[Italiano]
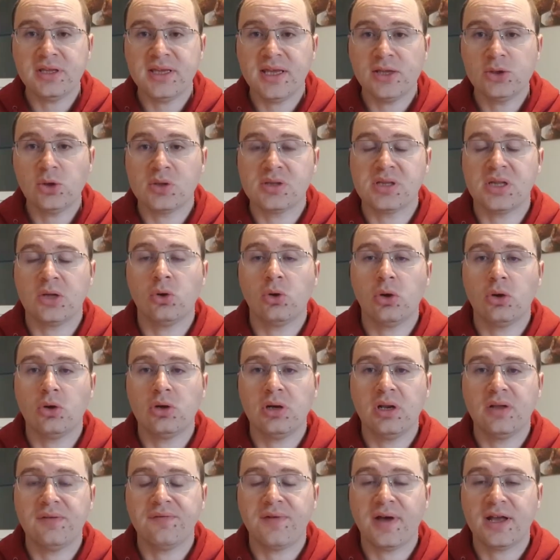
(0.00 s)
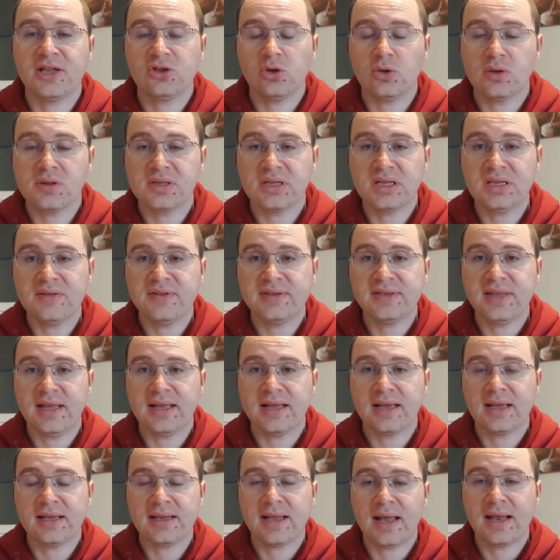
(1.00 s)
video se ancora non l'hai fatto iscriviti al
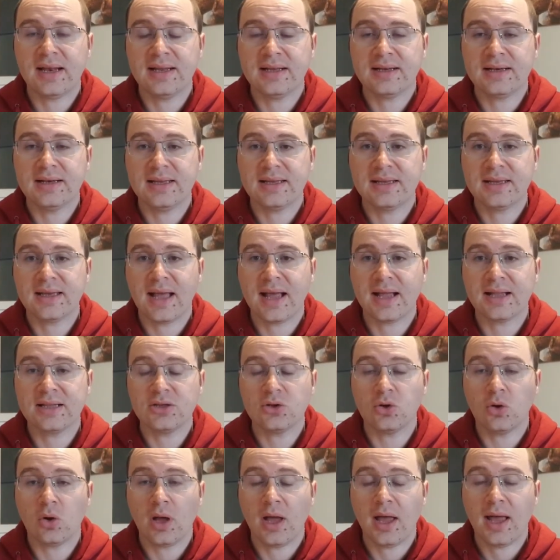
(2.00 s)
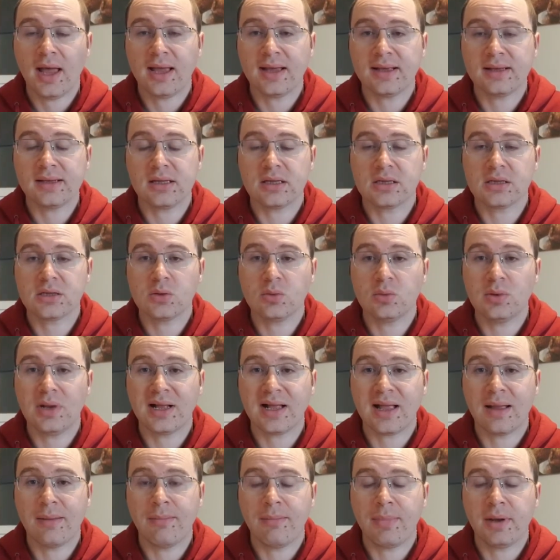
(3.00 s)
canale cliccando anche sulla
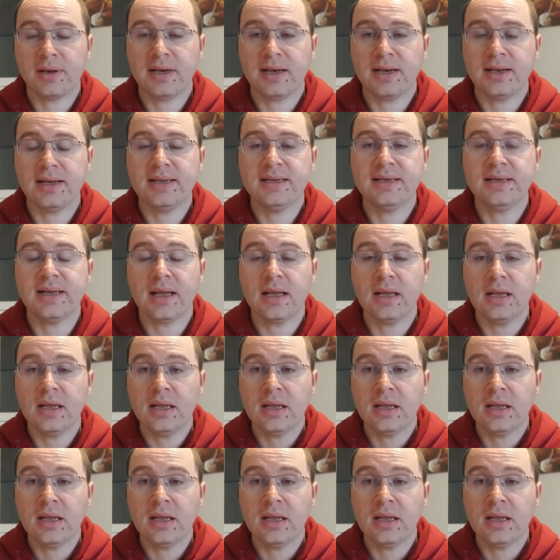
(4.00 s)
campanellina